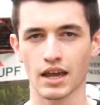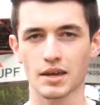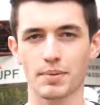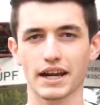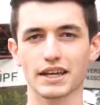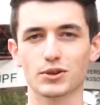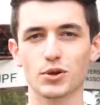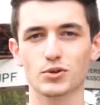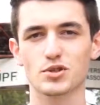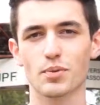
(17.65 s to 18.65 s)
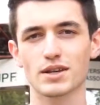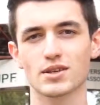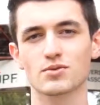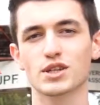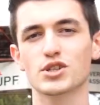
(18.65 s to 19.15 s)
E para que todos
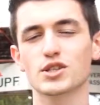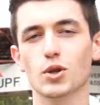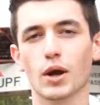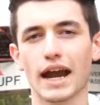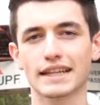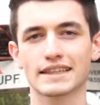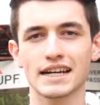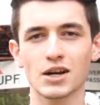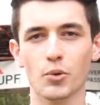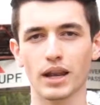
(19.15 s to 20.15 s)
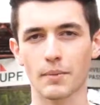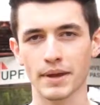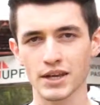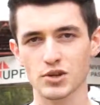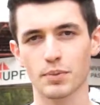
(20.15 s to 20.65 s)
possam se deslocar
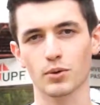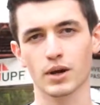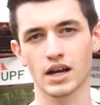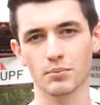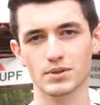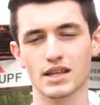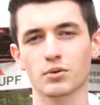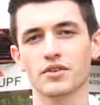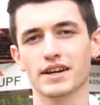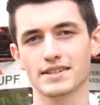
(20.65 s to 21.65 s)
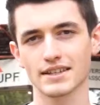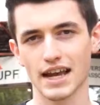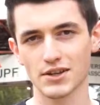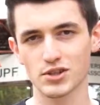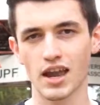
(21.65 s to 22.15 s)
tranquilamente pelo campus da
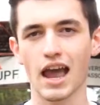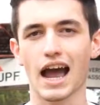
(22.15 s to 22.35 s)
universidade,